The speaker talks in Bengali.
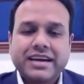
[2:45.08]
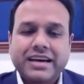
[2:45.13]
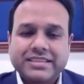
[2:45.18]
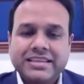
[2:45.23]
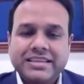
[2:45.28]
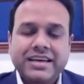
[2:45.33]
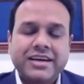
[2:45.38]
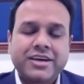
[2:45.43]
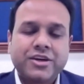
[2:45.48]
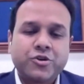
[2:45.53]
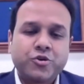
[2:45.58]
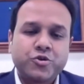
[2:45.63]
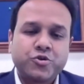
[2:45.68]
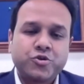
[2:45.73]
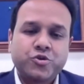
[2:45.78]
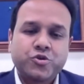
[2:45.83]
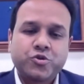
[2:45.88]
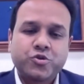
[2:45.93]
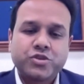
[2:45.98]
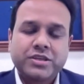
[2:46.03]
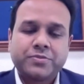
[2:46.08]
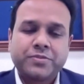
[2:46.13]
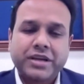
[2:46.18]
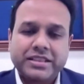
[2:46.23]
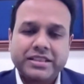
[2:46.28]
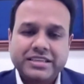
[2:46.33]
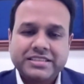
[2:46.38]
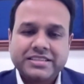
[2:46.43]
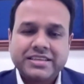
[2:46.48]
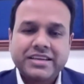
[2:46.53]
লাগানোর জন্য যে
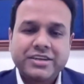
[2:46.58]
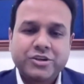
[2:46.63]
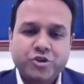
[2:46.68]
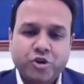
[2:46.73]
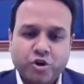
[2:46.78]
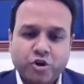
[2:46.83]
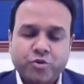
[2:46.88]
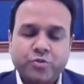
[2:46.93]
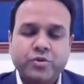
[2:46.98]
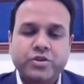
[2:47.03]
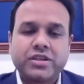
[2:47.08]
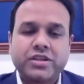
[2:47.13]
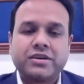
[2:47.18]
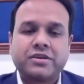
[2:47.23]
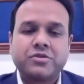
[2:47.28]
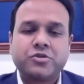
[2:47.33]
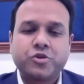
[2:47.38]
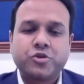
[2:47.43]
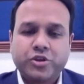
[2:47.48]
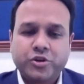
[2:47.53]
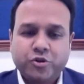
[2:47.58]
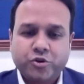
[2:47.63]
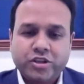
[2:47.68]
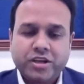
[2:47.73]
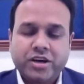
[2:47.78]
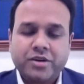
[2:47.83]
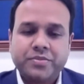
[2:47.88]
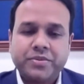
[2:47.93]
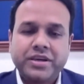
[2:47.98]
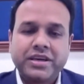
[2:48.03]
প্রাতিষ্ঠানিক সক্ষমতা তৈরি করতে
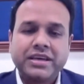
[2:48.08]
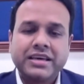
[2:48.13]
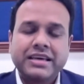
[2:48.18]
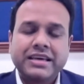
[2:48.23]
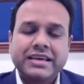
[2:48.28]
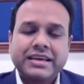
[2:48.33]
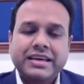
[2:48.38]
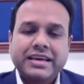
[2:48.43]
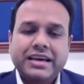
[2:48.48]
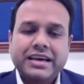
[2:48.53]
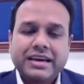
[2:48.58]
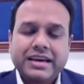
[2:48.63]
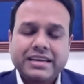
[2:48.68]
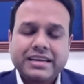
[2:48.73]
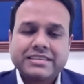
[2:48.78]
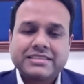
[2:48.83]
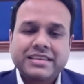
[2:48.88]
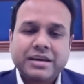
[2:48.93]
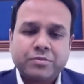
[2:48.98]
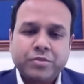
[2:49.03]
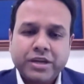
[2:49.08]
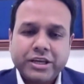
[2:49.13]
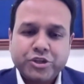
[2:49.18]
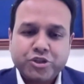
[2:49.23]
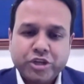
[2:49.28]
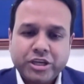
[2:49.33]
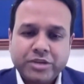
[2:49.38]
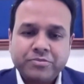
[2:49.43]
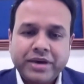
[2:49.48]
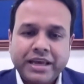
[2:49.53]
হবে একটা সাপ্লাই
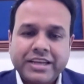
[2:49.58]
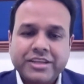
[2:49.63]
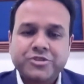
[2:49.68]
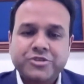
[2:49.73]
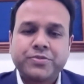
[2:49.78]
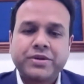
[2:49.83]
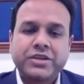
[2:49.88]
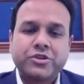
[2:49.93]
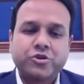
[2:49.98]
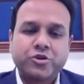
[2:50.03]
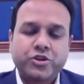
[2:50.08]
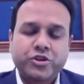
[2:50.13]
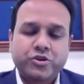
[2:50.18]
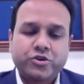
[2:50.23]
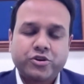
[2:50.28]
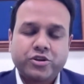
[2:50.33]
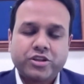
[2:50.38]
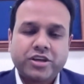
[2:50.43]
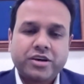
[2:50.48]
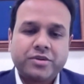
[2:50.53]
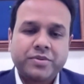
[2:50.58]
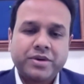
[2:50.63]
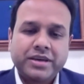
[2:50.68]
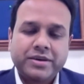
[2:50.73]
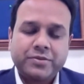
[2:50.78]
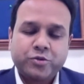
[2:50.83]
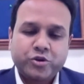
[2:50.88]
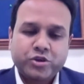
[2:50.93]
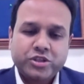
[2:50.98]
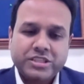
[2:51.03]
চেইন ম্যানেজমেন্ট তৈরি করতে হবে
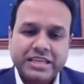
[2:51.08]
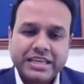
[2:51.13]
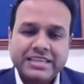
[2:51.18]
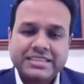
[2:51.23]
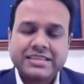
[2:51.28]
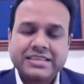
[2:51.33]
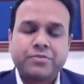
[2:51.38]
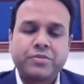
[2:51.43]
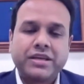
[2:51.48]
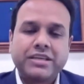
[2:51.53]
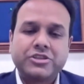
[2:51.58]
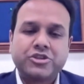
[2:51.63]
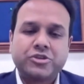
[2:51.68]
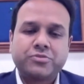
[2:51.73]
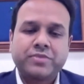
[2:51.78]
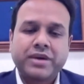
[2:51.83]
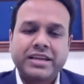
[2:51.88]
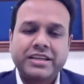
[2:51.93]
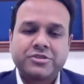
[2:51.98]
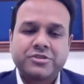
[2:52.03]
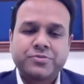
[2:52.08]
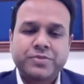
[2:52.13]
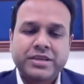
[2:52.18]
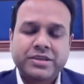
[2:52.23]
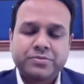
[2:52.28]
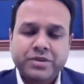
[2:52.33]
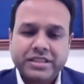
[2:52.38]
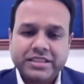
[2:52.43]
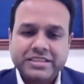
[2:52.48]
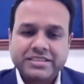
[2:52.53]
এবং সেই সাপ্লাই চেইন ম্যানেজমেন্ট
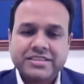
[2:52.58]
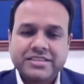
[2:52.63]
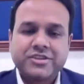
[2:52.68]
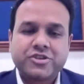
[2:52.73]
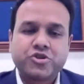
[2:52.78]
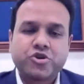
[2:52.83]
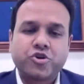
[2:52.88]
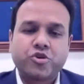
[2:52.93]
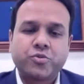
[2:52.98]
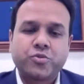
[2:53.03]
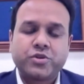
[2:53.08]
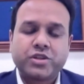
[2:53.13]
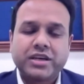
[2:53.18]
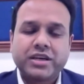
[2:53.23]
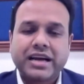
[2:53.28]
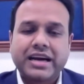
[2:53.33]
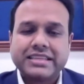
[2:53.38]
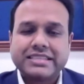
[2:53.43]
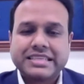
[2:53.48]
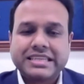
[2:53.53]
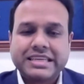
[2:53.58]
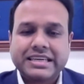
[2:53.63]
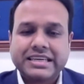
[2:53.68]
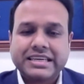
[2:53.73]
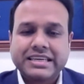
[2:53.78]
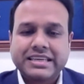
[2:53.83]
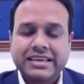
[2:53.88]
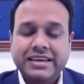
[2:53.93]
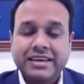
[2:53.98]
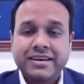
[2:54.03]
প্রাতিষ্ঠানিক সক্ষমতা কাজে
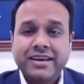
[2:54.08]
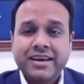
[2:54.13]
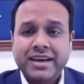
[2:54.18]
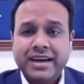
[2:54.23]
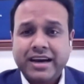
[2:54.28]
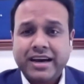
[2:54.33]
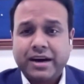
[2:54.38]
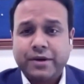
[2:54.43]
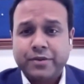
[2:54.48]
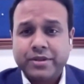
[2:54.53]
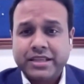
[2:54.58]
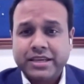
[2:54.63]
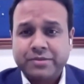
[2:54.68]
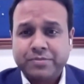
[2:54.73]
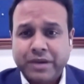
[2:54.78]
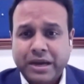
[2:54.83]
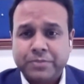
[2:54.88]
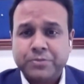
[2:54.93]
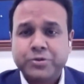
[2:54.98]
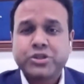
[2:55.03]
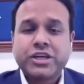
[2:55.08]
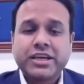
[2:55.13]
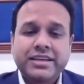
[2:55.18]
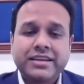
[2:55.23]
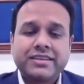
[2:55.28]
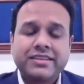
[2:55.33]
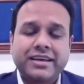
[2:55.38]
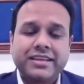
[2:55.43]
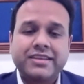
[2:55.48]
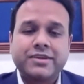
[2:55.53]
লাগিয়ে আমাদের
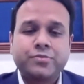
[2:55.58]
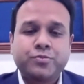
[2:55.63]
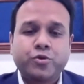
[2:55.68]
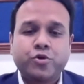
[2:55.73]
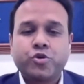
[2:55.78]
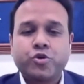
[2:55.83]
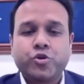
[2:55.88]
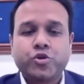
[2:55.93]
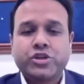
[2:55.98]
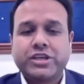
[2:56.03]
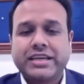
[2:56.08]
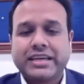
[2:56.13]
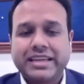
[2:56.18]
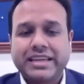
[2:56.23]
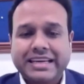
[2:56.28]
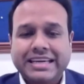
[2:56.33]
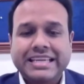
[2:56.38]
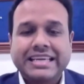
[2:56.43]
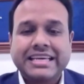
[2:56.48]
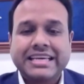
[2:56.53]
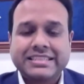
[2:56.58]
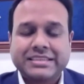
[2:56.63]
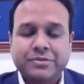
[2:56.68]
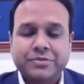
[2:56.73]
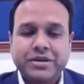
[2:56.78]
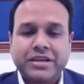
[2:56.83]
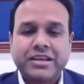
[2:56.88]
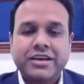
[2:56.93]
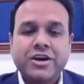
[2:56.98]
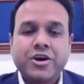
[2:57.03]
ব্যবসায়ীরা তাদের পণ্য সেখানে নিয়ে
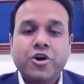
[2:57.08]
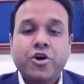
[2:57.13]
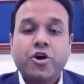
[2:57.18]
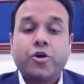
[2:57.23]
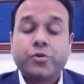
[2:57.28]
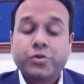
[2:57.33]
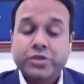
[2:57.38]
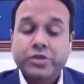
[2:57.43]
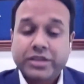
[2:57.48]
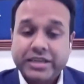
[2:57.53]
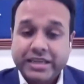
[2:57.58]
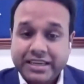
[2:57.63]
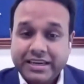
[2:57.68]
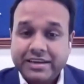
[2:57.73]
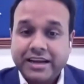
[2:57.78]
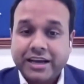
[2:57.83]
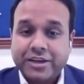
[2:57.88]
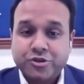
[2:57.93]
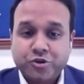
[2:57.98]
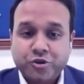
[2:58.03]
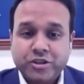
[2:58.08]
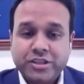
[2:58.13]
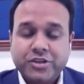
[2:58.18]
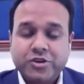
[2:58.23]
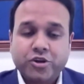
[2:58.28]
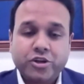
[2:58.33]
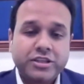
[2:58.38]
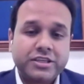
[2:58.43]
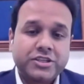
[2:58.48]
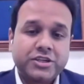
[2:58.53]
যাবেন ও সেখানে
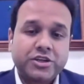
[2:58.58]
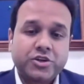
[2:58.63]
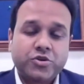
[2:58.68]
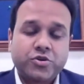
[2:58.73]
রাজনৈতিক সদিচ্ছা